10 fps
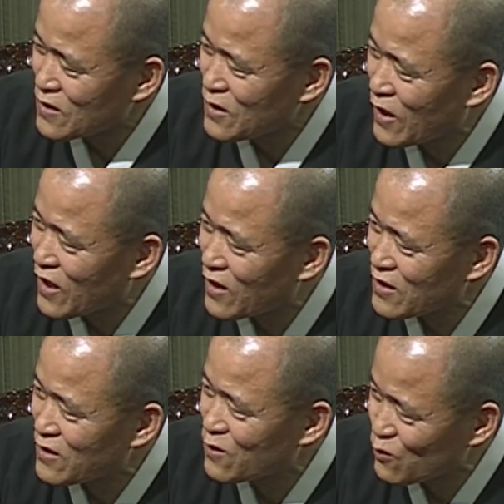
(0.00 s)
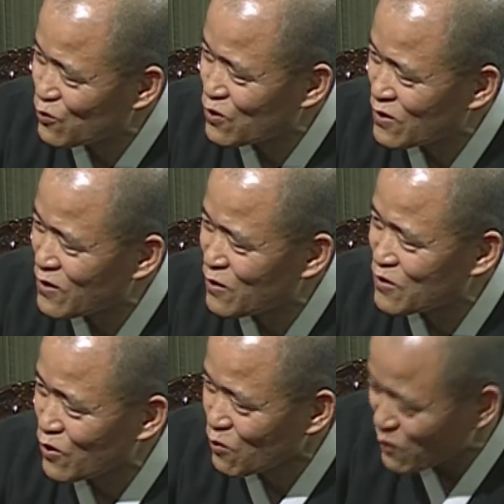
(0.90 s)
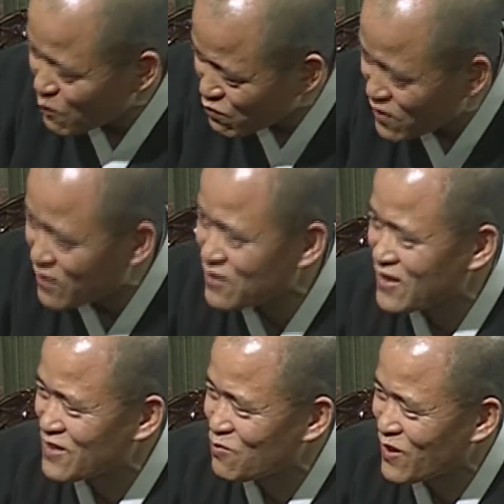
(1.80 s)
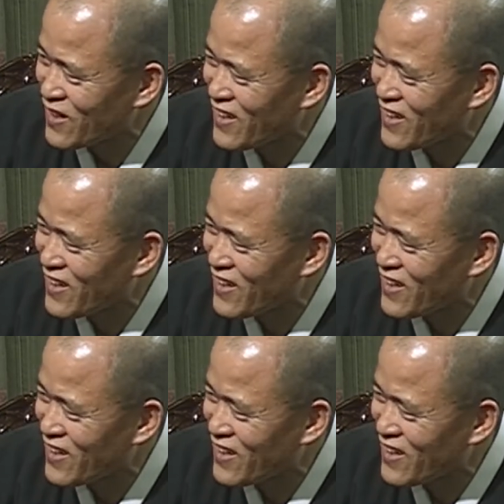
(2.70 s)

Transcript: 이 나라를 이끌어 주시기를 정말 부탁드리겠습니다.